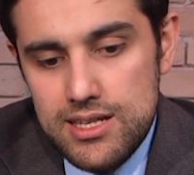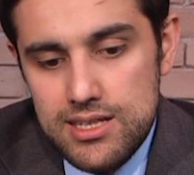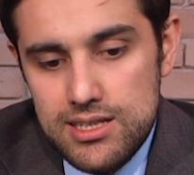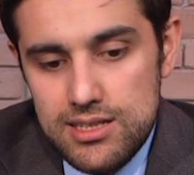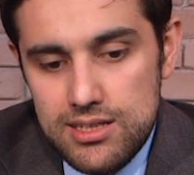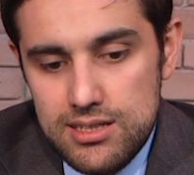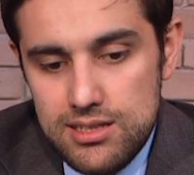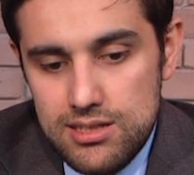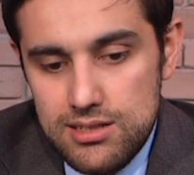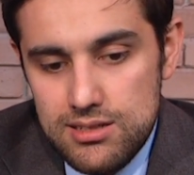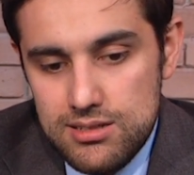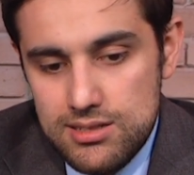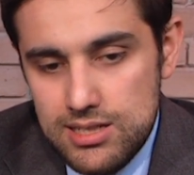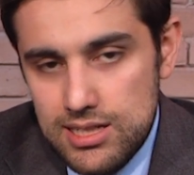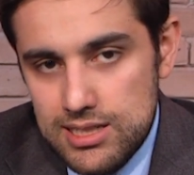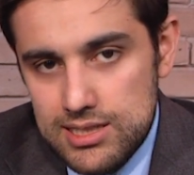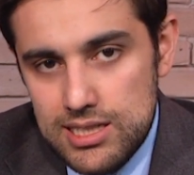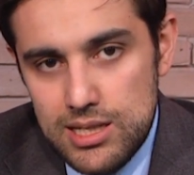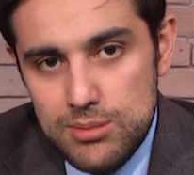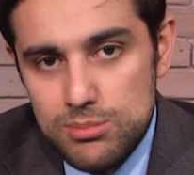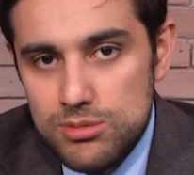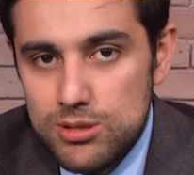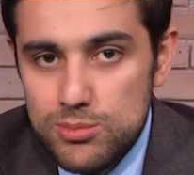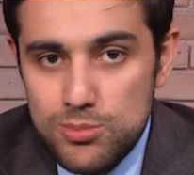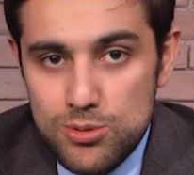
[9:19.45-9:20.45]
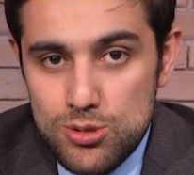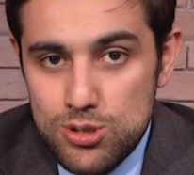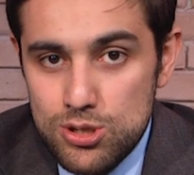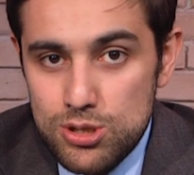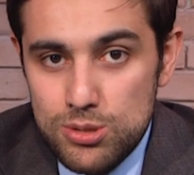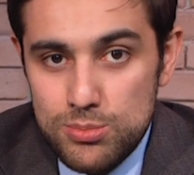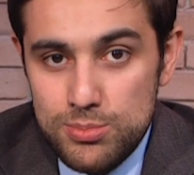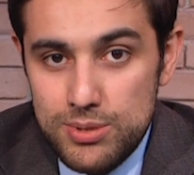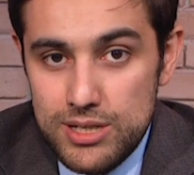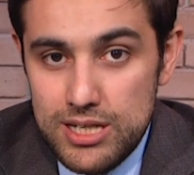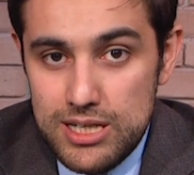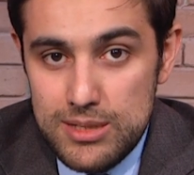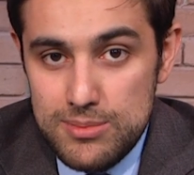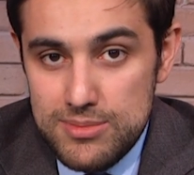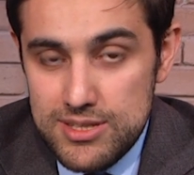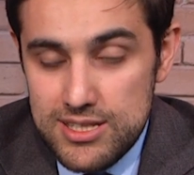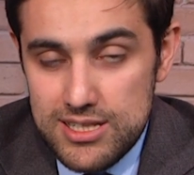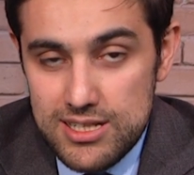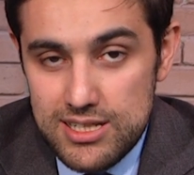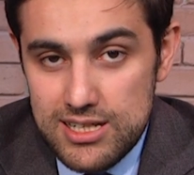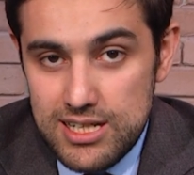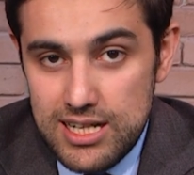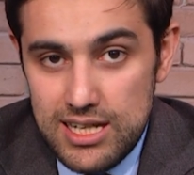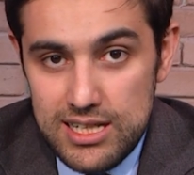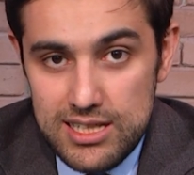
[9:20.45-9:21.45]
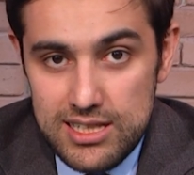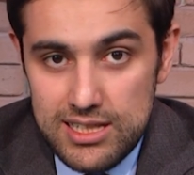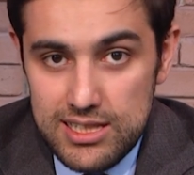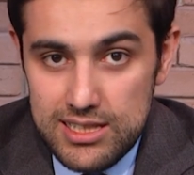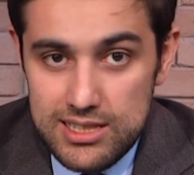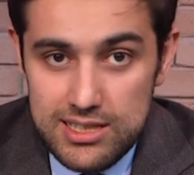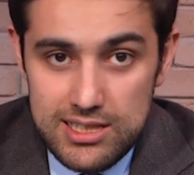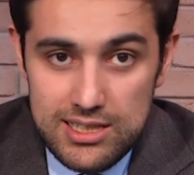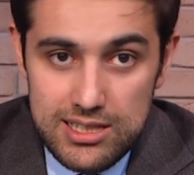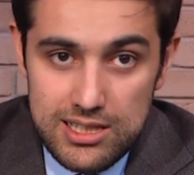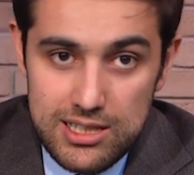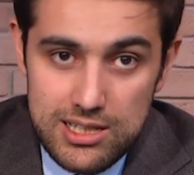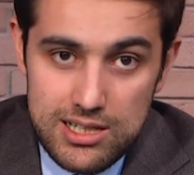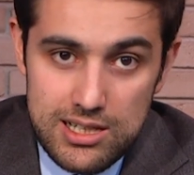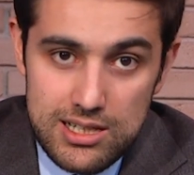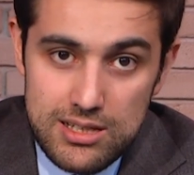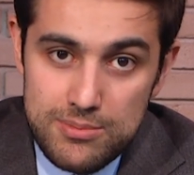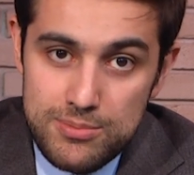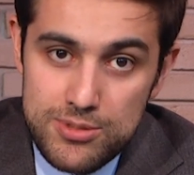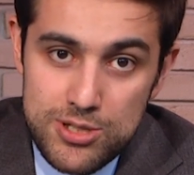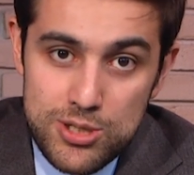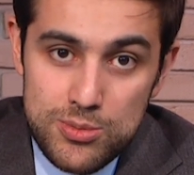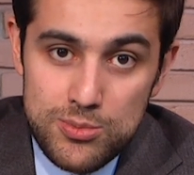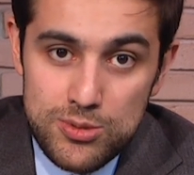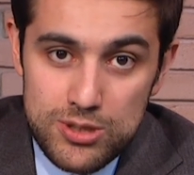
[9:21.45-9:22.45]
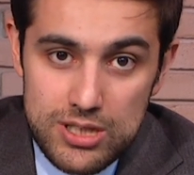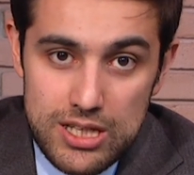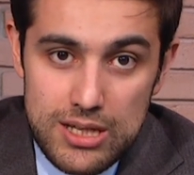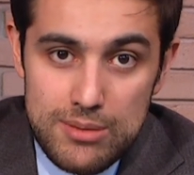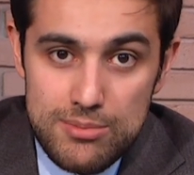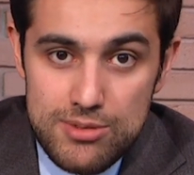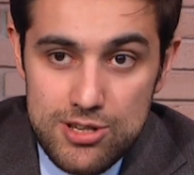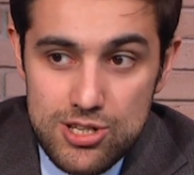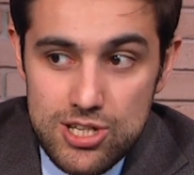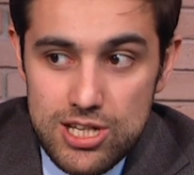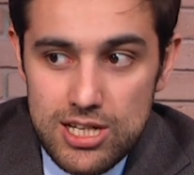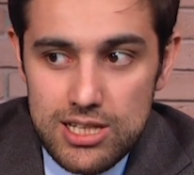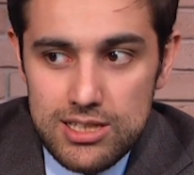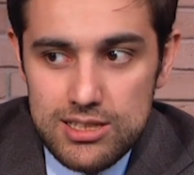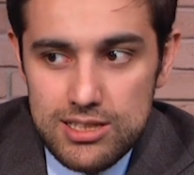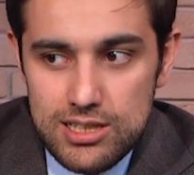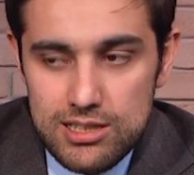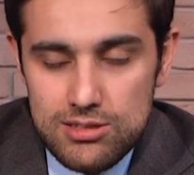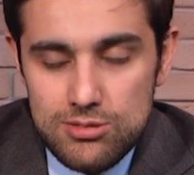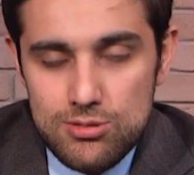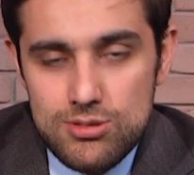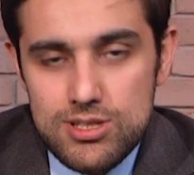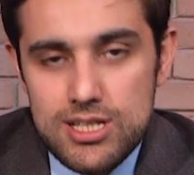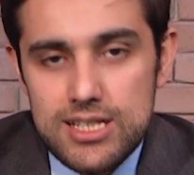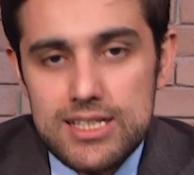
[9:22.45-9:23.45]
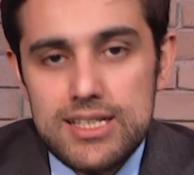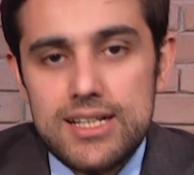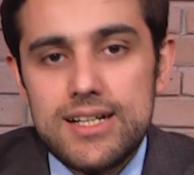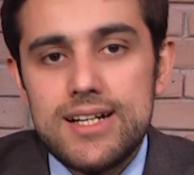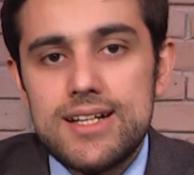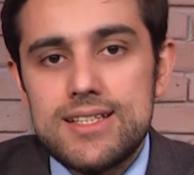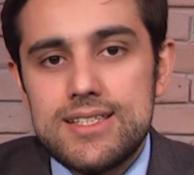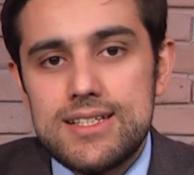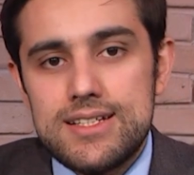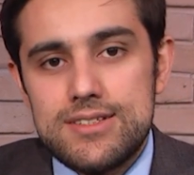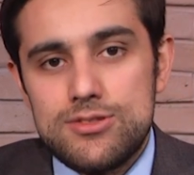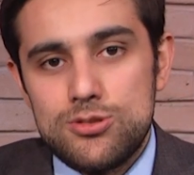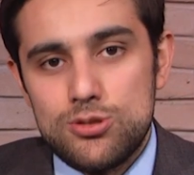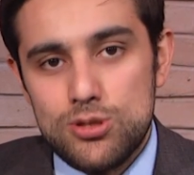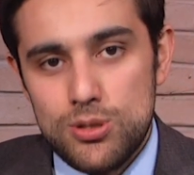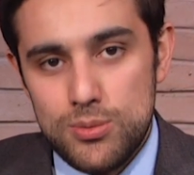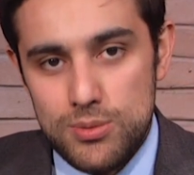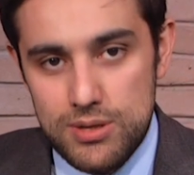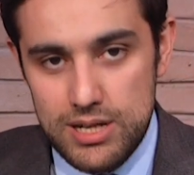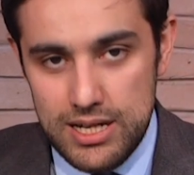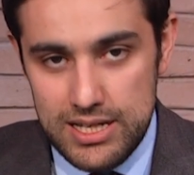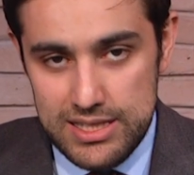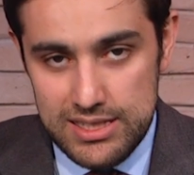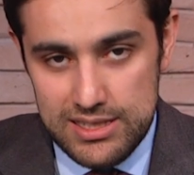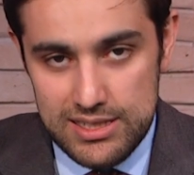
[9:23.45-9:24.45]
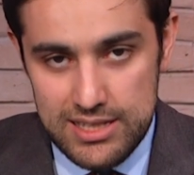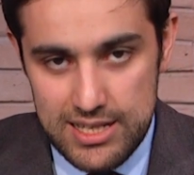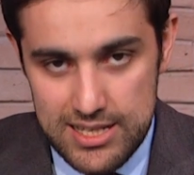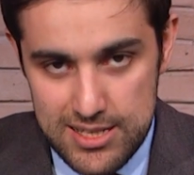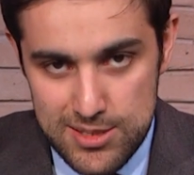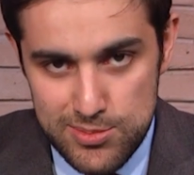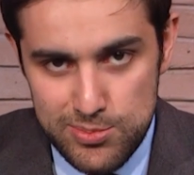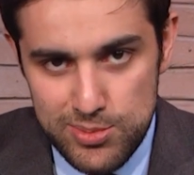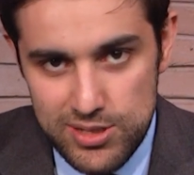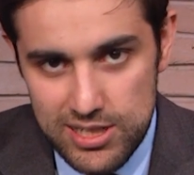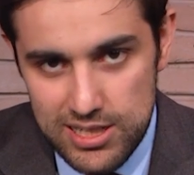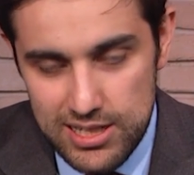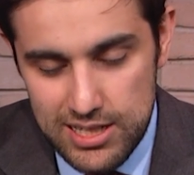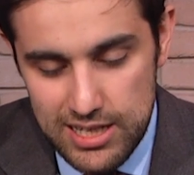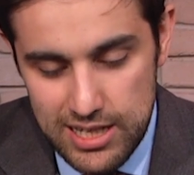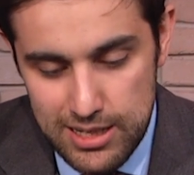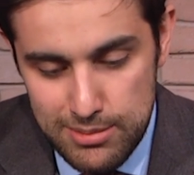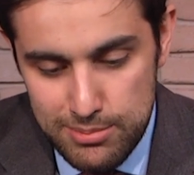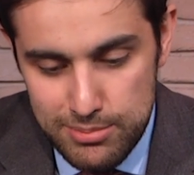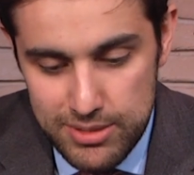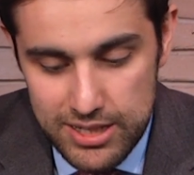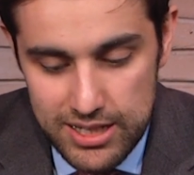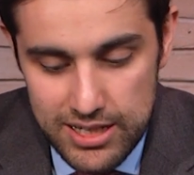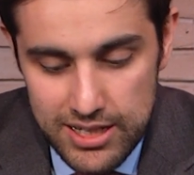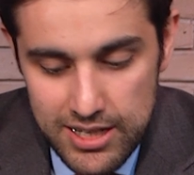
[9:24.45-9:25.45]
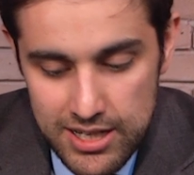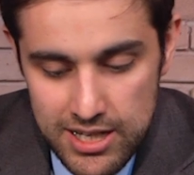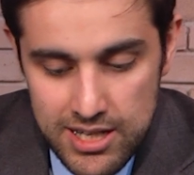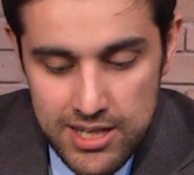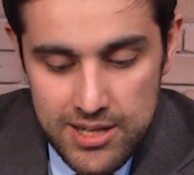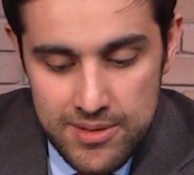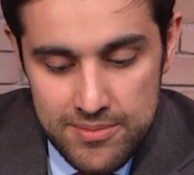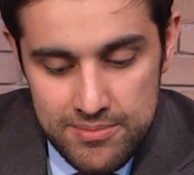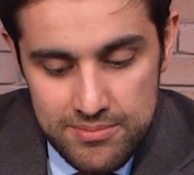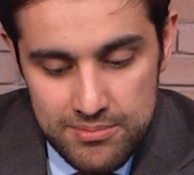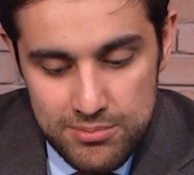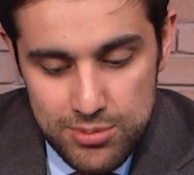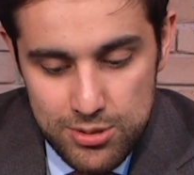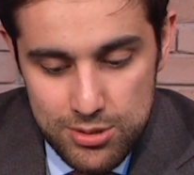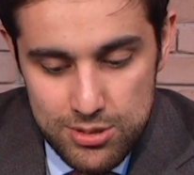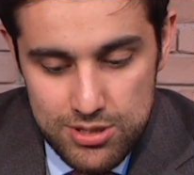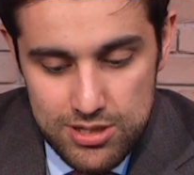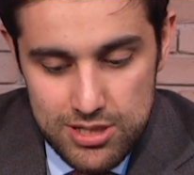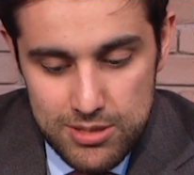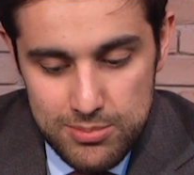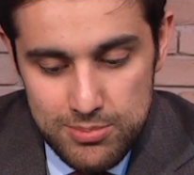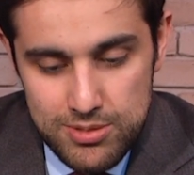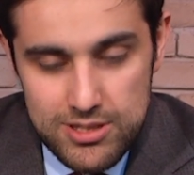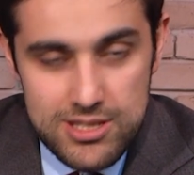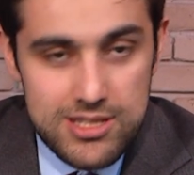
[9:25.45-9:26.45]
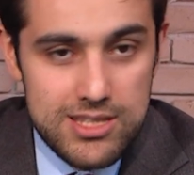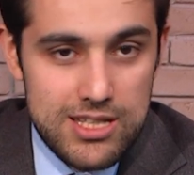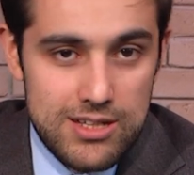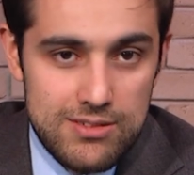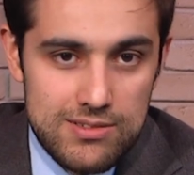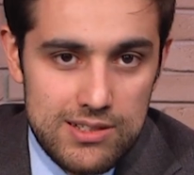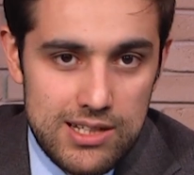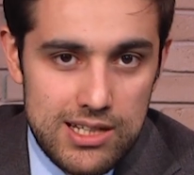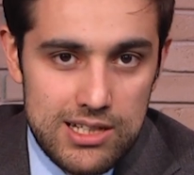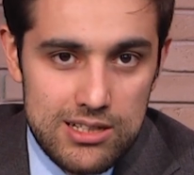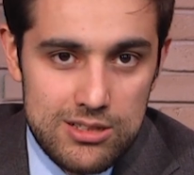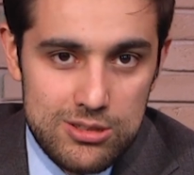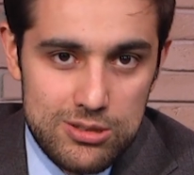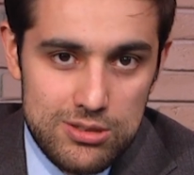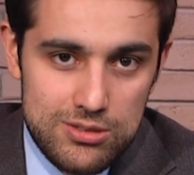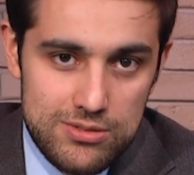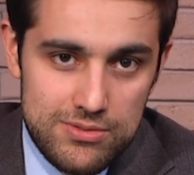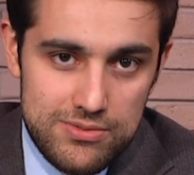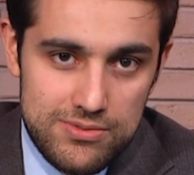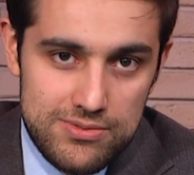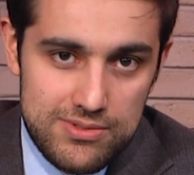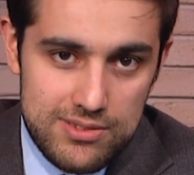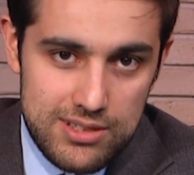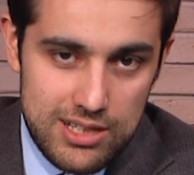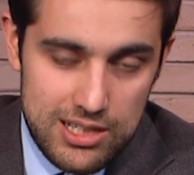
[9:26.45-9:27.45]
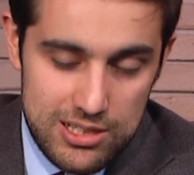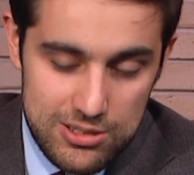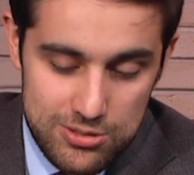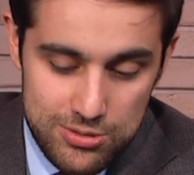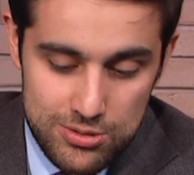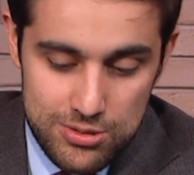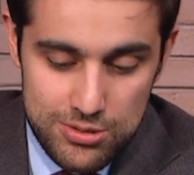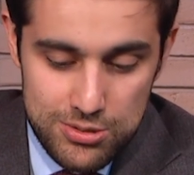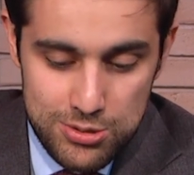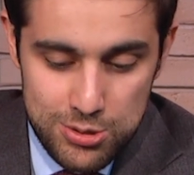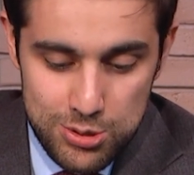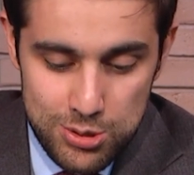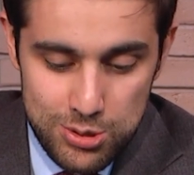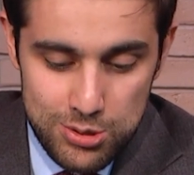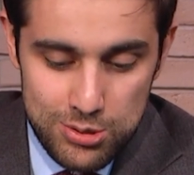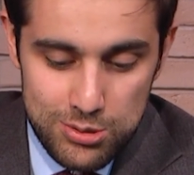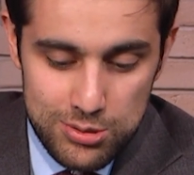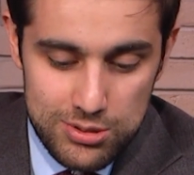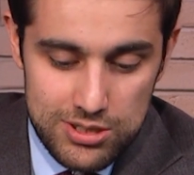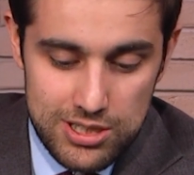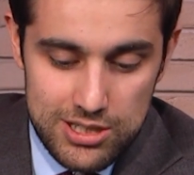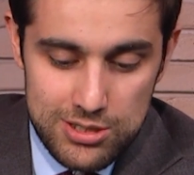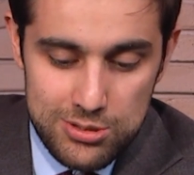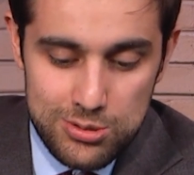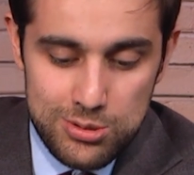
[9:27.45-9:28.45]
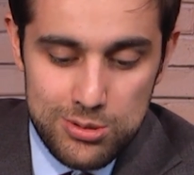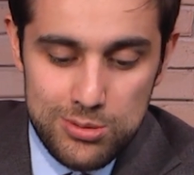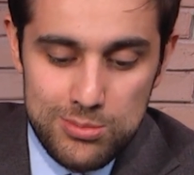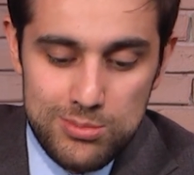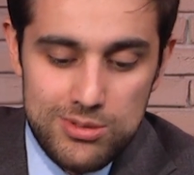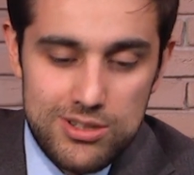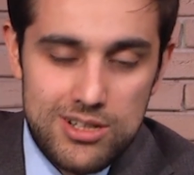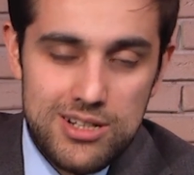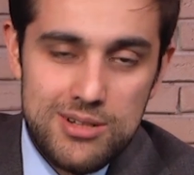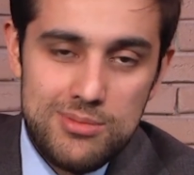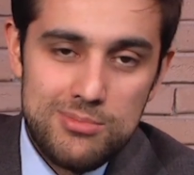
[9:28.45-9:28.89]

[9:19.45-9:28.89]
и когда мы поступаем зеркально, это их почему-то обижает, да, то есть они хотят, чтобы они нас били, а мы просто подставляли вторую щеку, да, чтобы